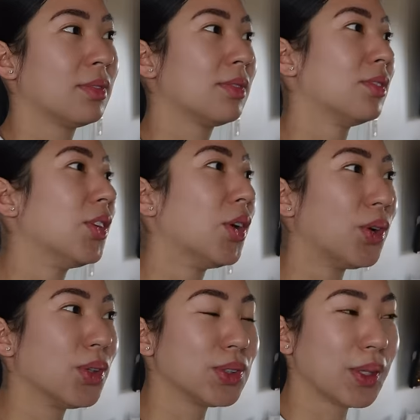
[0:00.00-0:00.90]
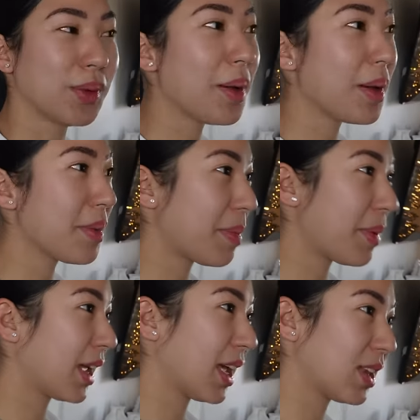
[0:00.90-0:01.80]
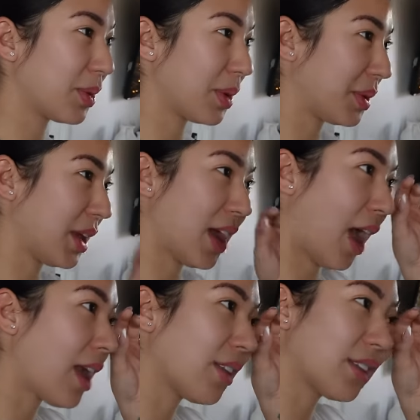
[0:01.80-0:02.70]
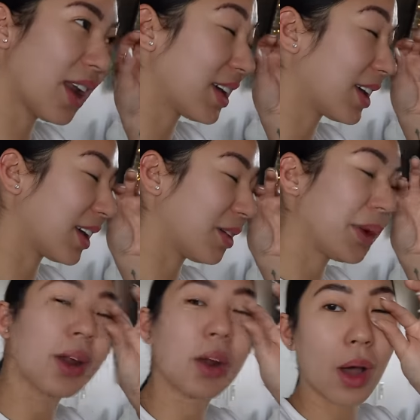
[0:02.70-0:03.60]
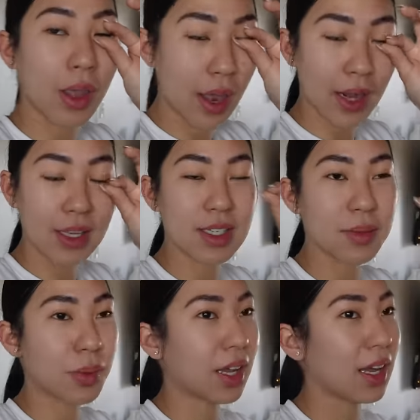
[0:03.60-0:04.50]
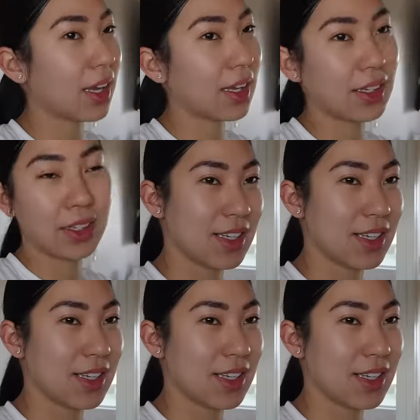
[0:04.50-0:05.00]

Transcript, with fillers: no, se va a ver más pequeño, baby. I don't like it. Bueno, lo voy a dejar así porque